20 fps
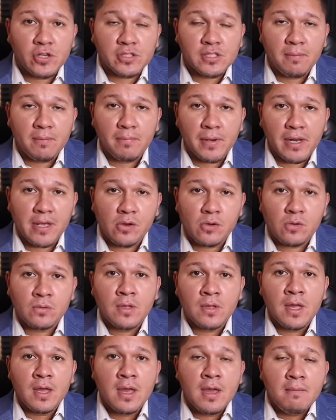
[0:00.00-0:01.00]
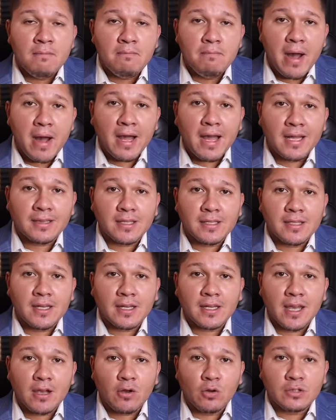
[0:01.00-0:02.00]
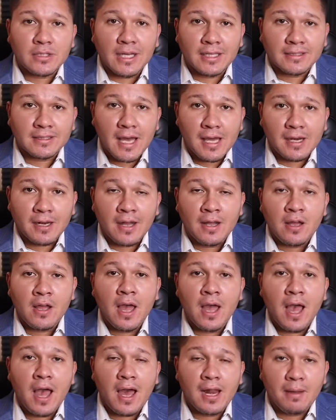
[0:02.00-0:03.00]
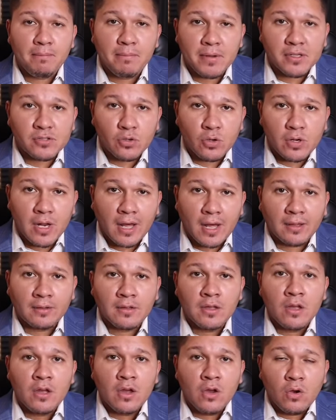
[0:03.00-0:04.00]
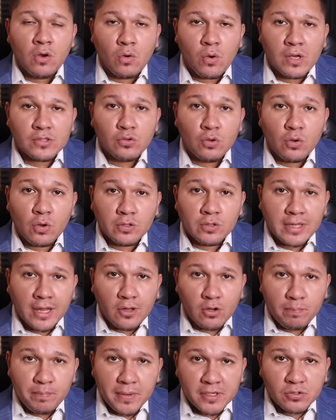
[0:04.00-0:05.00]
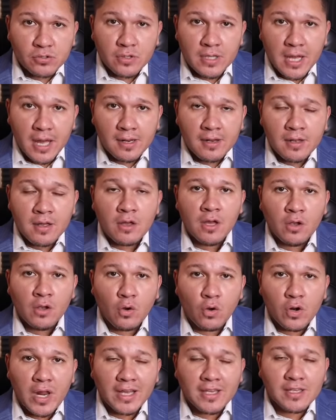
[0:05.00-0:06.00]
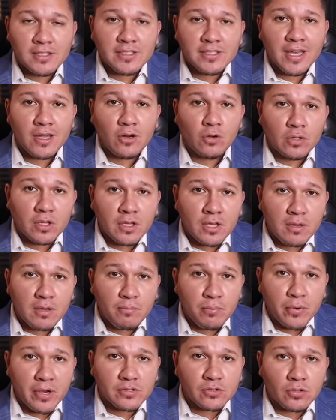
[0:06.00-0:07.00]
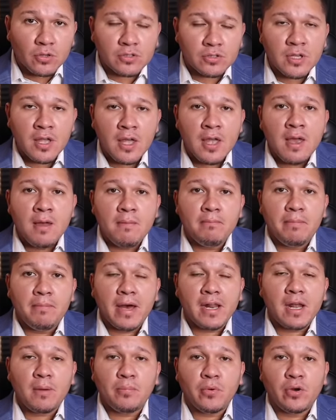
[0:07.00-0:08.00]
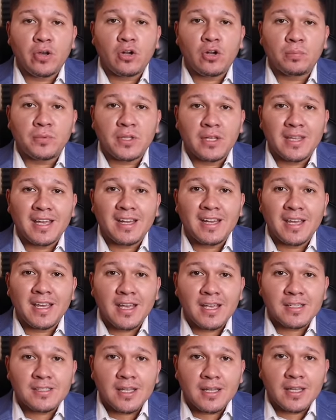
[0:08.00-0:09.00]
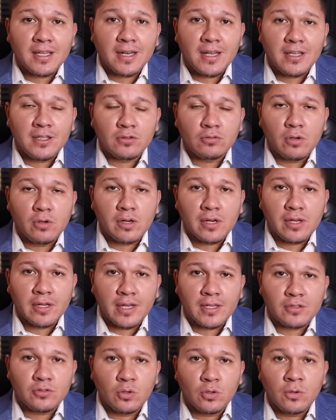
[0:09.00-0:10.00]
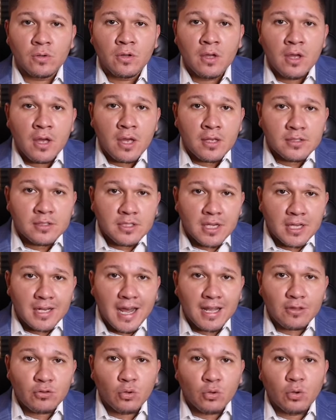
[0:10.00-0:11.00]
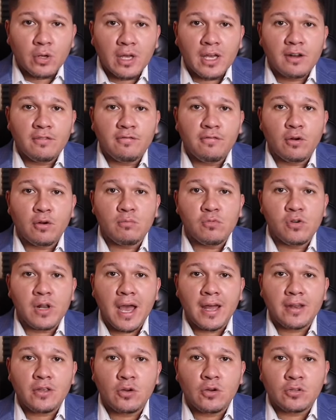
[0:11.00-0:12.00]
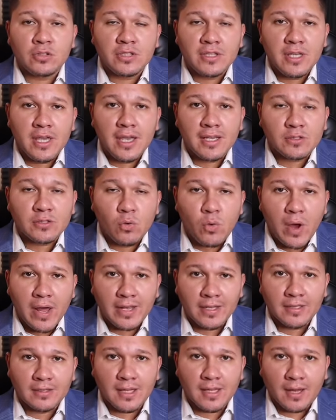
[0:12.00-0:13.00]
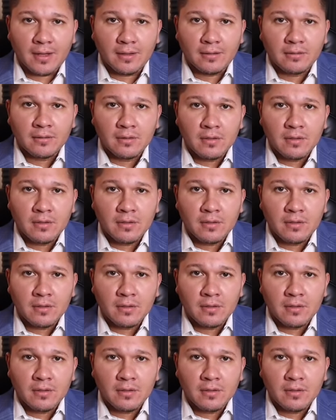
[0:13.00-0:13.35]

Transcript: de desempleo, van a tener que contactar a la persona o a su contador personal con la que hicieron impuestos para poder obtener ese crédito de regreso llenando el formulario 1040.